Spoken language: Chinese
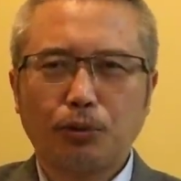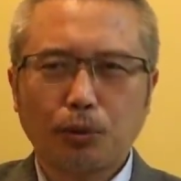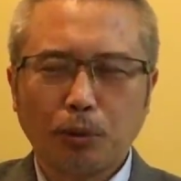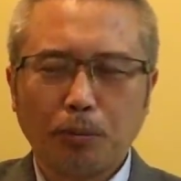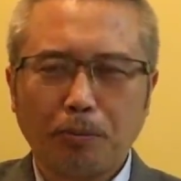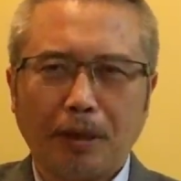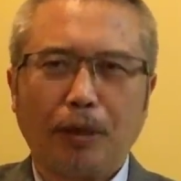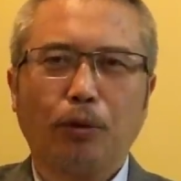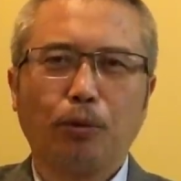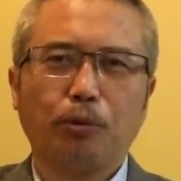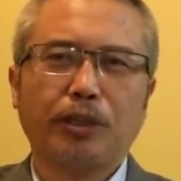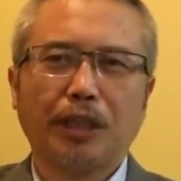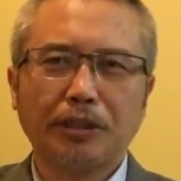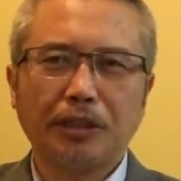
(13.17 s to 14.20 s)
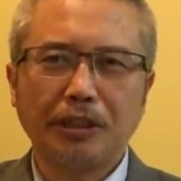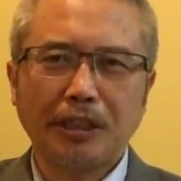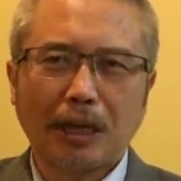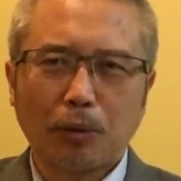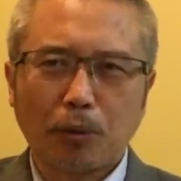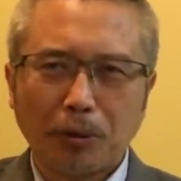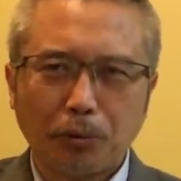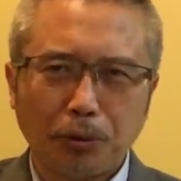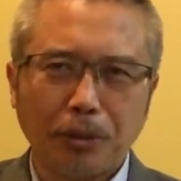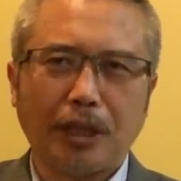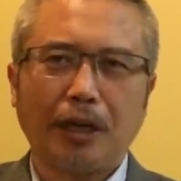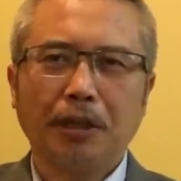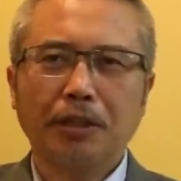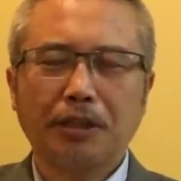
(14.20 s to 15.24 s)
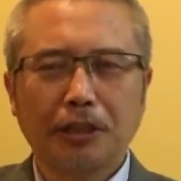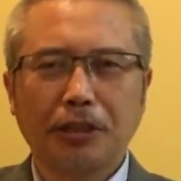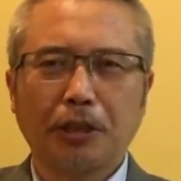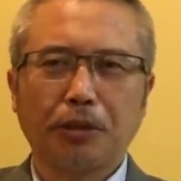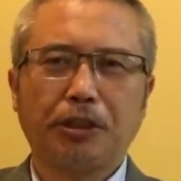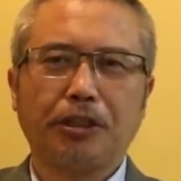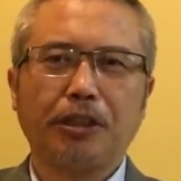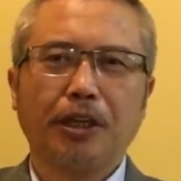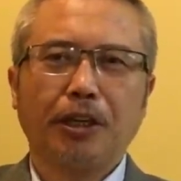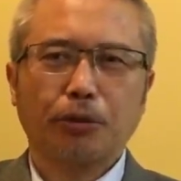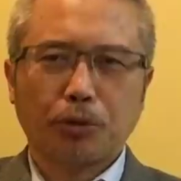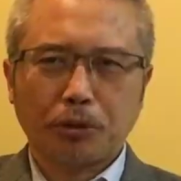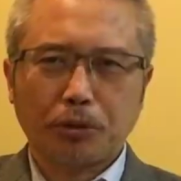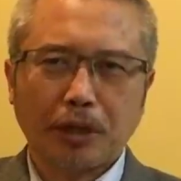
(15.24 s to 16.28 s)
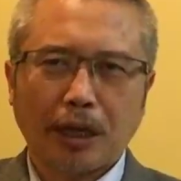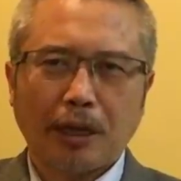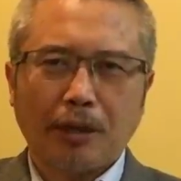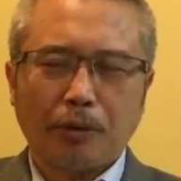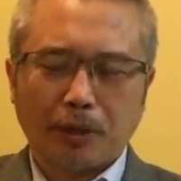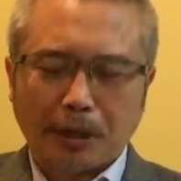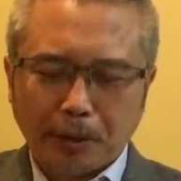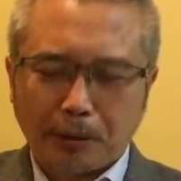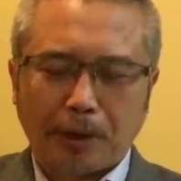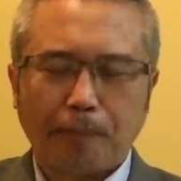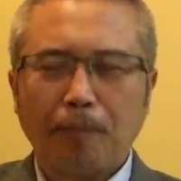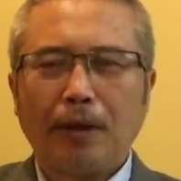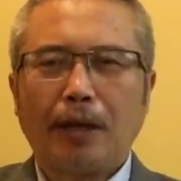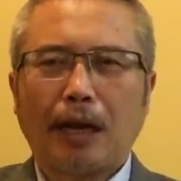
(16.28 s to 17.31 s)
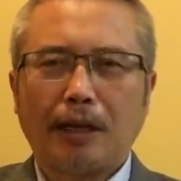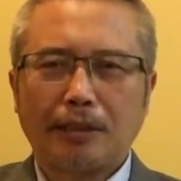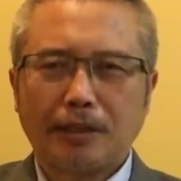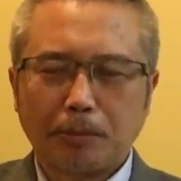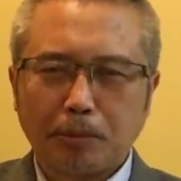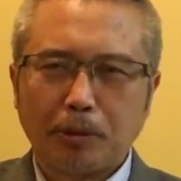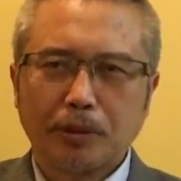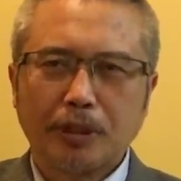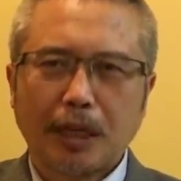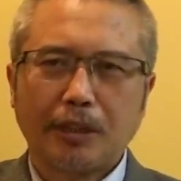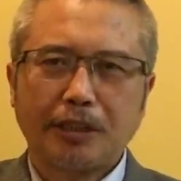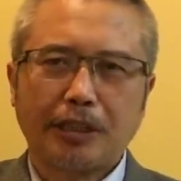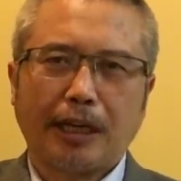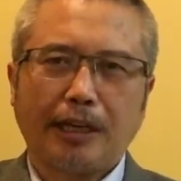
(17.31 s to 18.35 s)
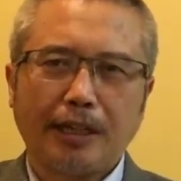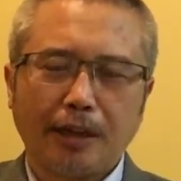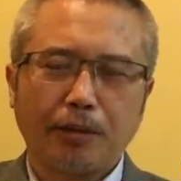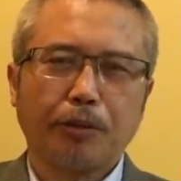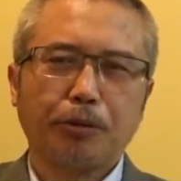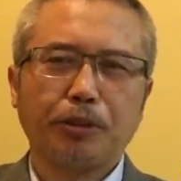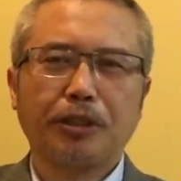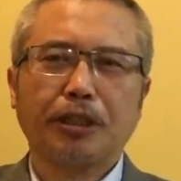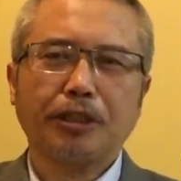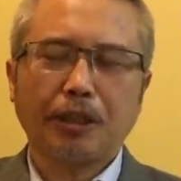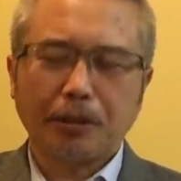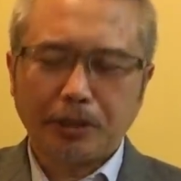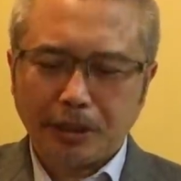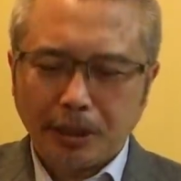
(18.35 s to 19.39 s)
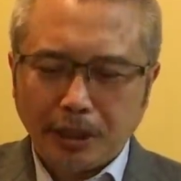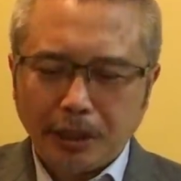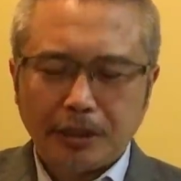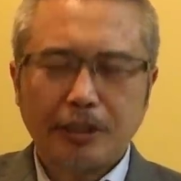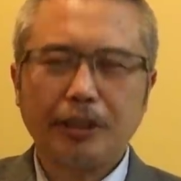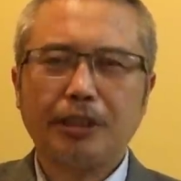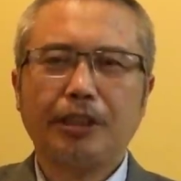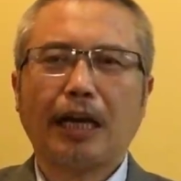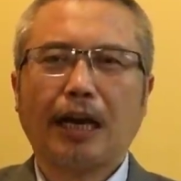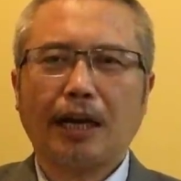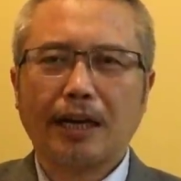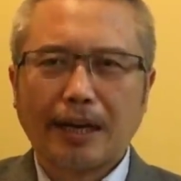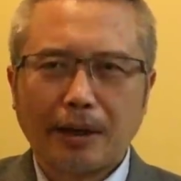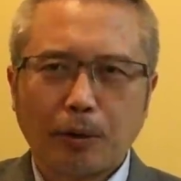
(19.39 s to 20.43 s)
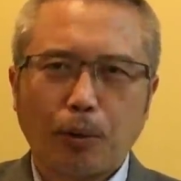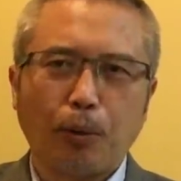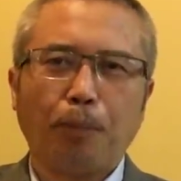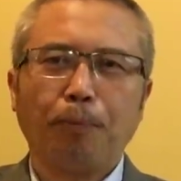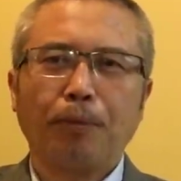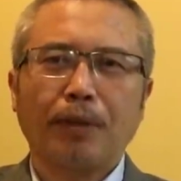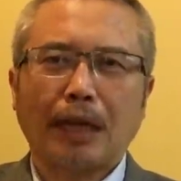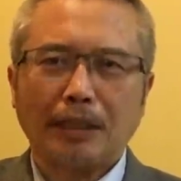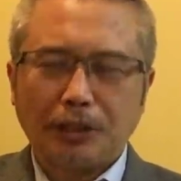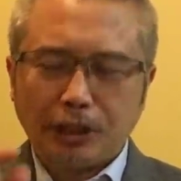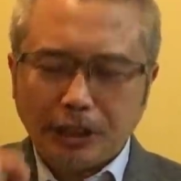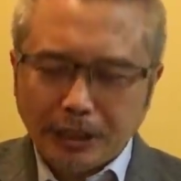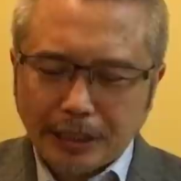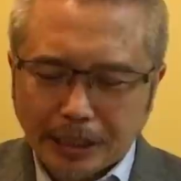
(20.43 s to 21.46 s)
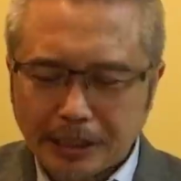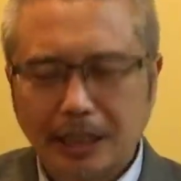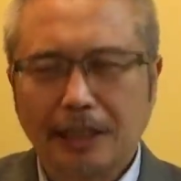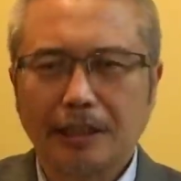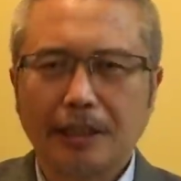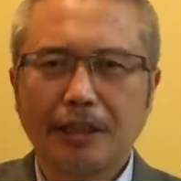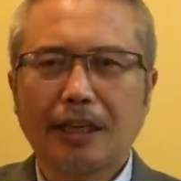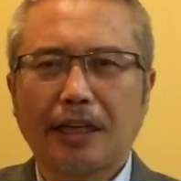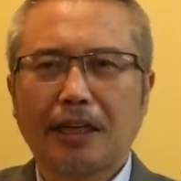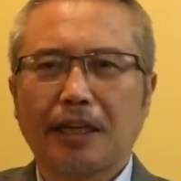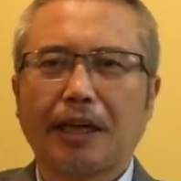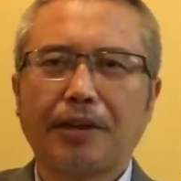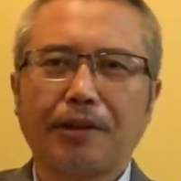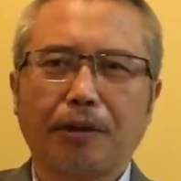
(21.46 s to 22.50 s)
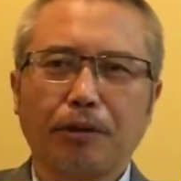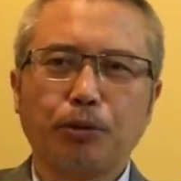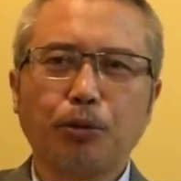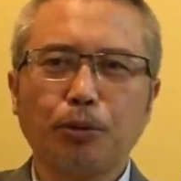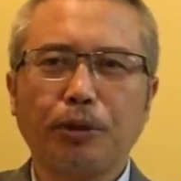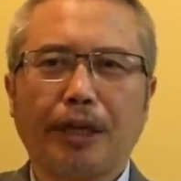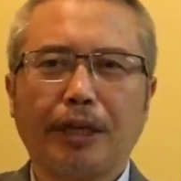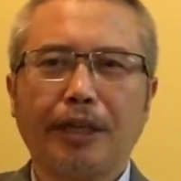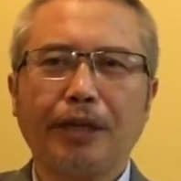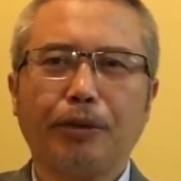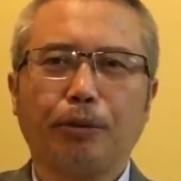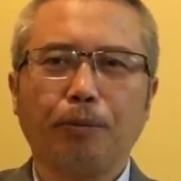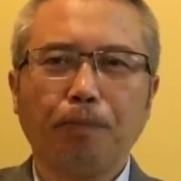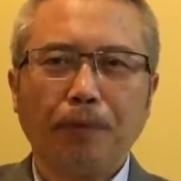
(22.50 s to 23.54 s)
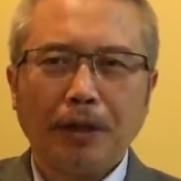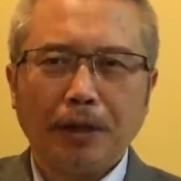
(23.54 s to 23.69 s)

中美互相增加关税的这个消息，所以说呢，我等一会儿啊，只不过是要简要的对这个消息进行了概括。那今天想跟大家探讨的重点内容